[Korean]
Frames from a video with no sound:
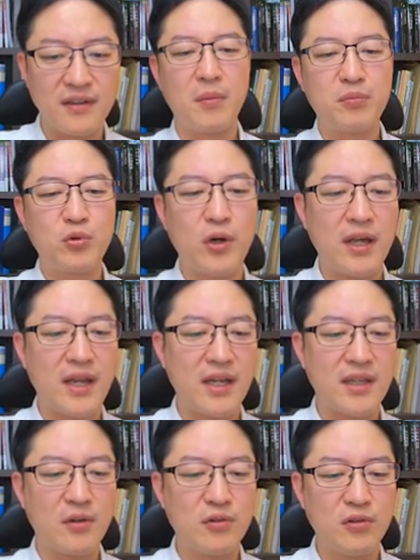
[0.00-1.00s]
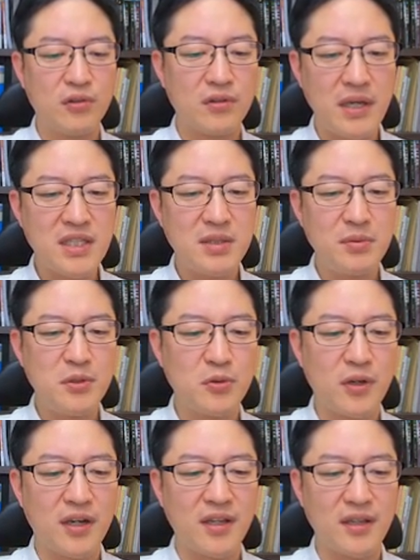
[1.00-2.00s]
법도 알아야 되고
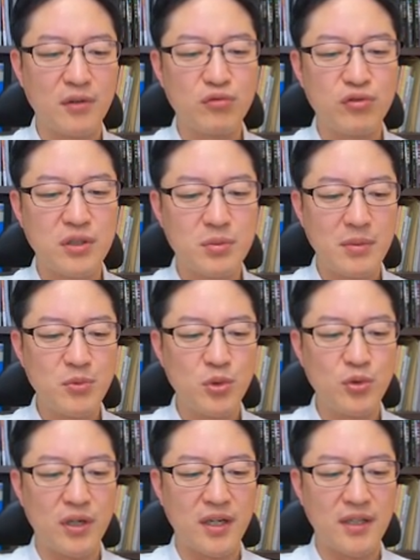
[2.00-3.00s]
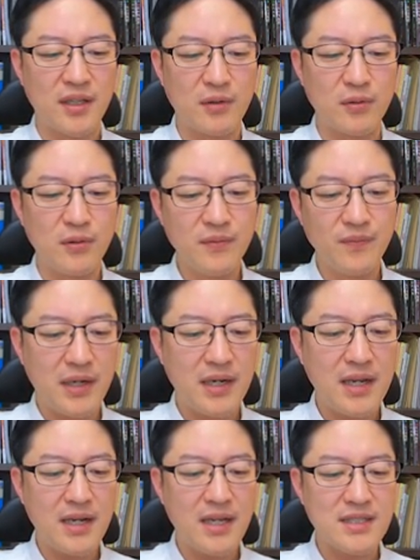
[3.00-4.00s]
82조도 알아야 되고 93조도 알아야 되고
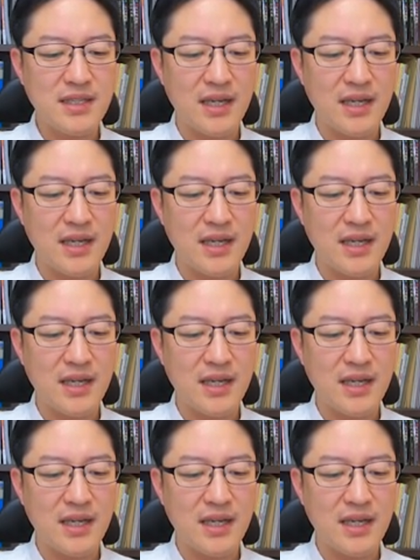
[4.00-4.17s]
8항까지